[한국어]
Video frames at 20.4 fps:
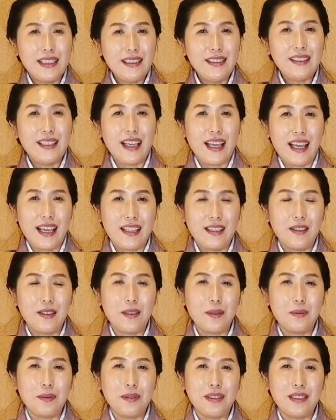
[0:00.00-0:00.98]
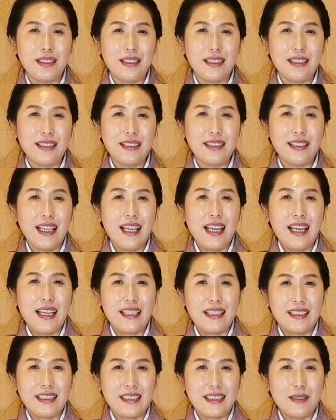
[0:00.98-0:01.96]
그때 여러분들은
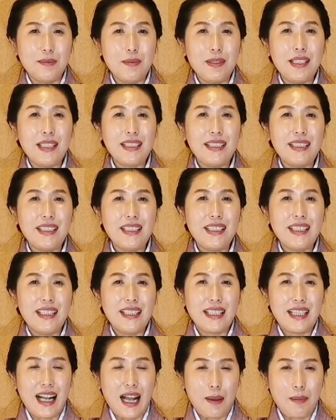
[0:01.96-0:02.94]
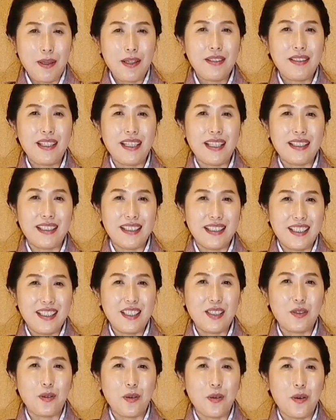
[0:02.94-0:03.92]
그 음식을 가볍게
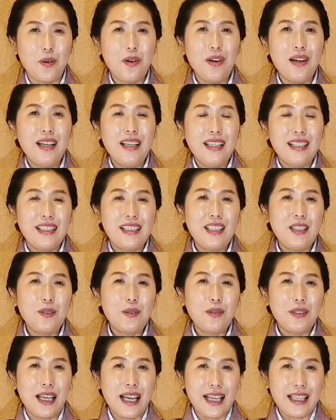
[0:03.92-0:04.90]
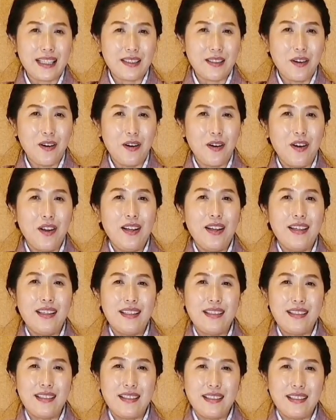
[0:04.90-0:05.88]
드시고 그리고 나서
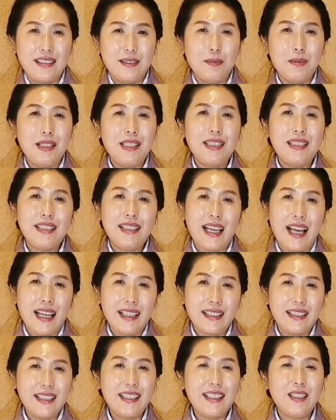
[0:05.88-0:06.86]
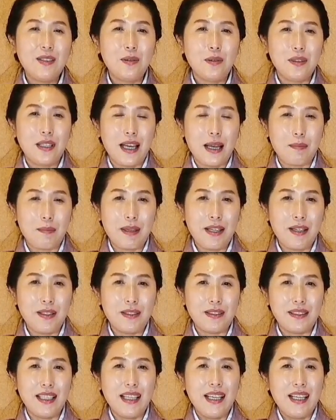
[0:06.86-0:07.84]
음, 음식을 다 드시고
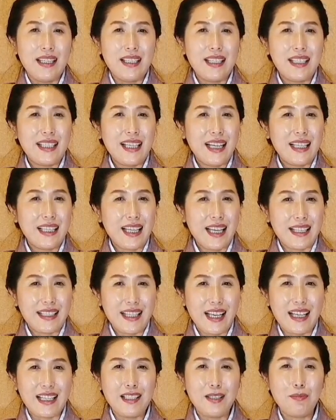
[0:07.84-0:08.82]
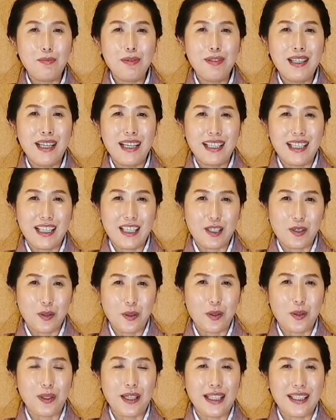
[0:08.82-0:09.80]
나면 시간이 한 40분
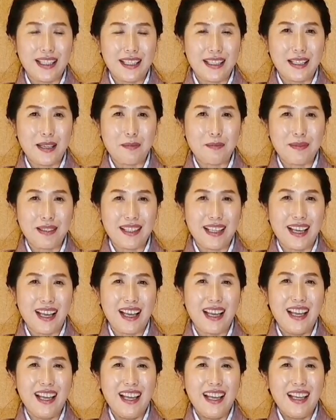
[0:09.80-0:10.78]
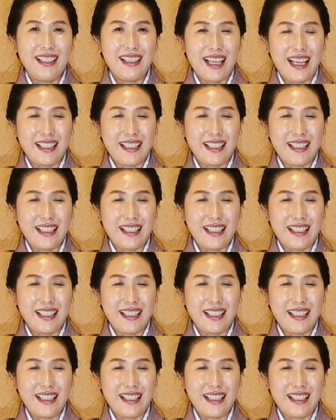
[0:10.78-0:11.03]
가량이 소요가 된답니다.